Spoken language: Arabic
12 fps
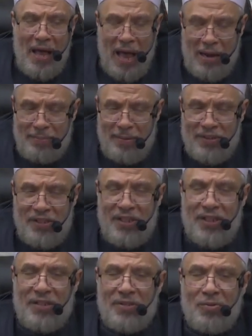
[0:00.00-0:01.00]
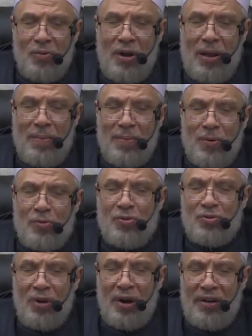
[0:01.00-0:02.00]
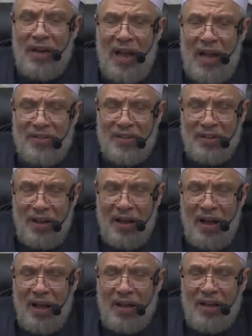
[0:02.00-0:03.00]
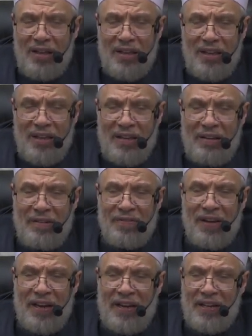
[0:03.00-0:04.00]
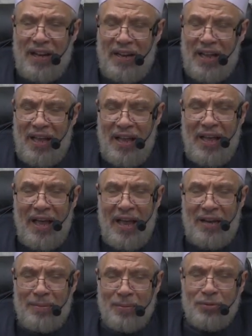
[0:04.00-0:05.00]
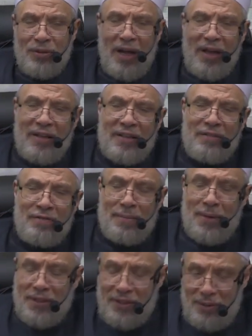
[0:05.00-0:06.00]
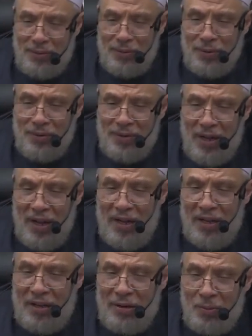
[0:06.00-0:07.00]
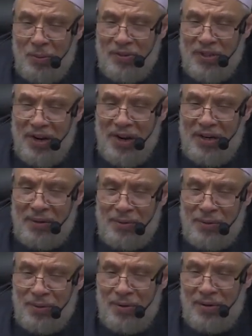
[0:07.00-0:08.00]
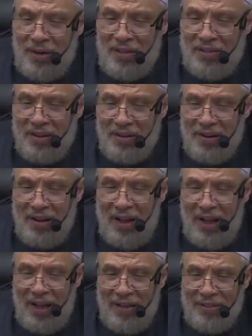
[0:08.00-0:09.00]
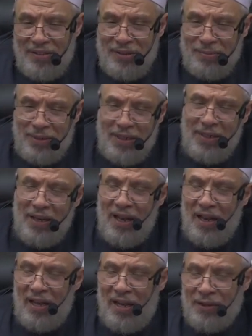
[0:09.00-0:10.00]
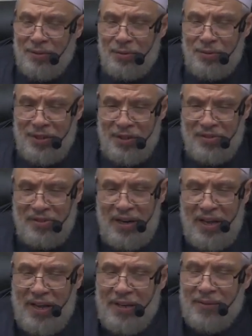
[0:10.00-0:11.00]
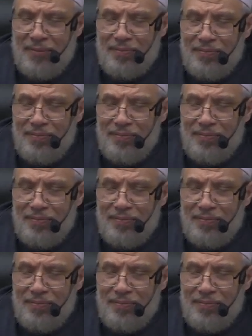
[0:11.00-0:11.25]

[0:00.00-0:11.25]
المسيس ولم يذكر لها صداق فإن لها المتعة فمتعوهن وسرحوهن سراحا جميلا لا يحضرني نص الآية